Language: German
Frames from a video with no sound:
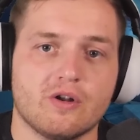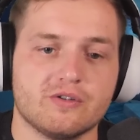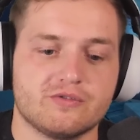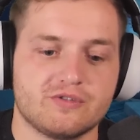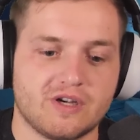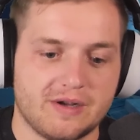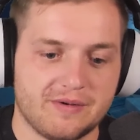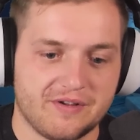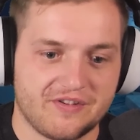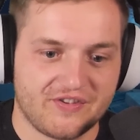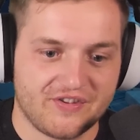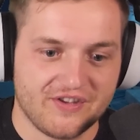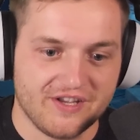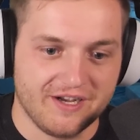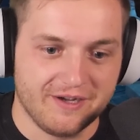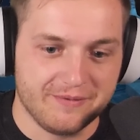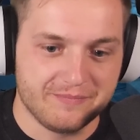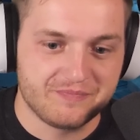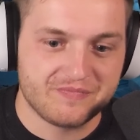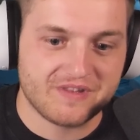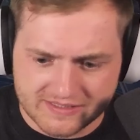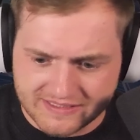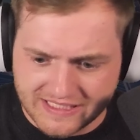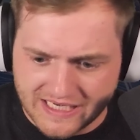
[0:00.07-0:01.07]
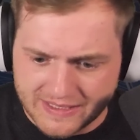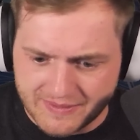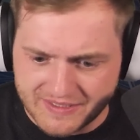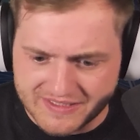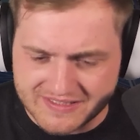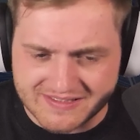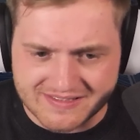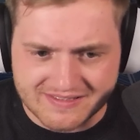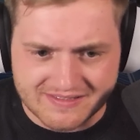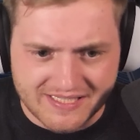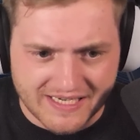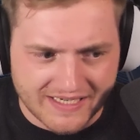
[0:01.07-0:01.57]
Leute, Trimax hier. Das Game
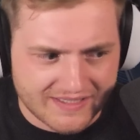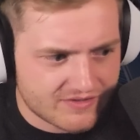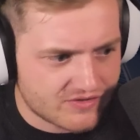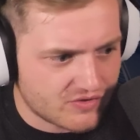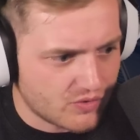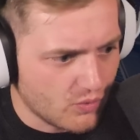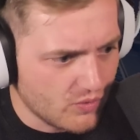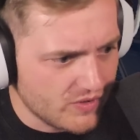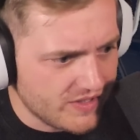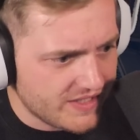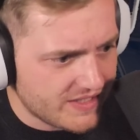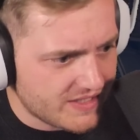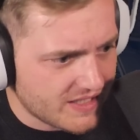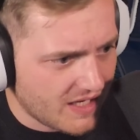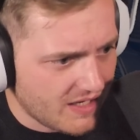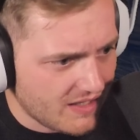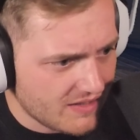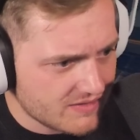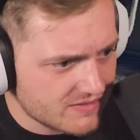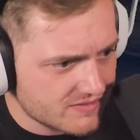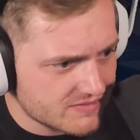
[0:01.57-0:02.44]
heißt Tektonika.